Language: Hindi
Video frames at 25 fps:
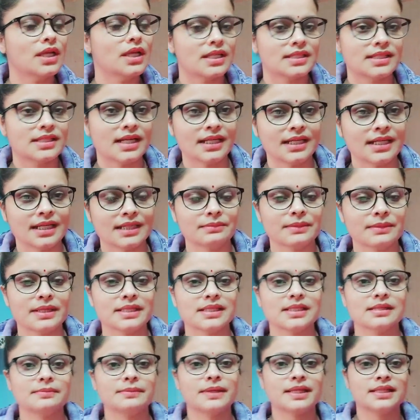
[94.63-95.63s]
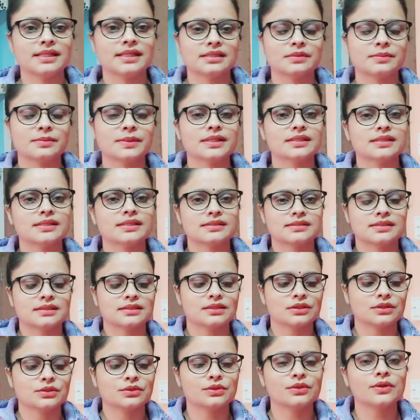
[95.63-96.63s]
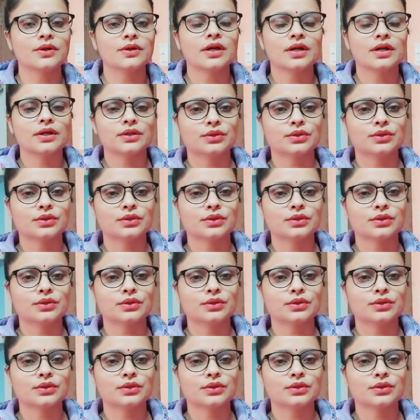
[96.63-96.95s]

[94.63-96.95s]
सेट एंड मैनेजेबल कर सकते हो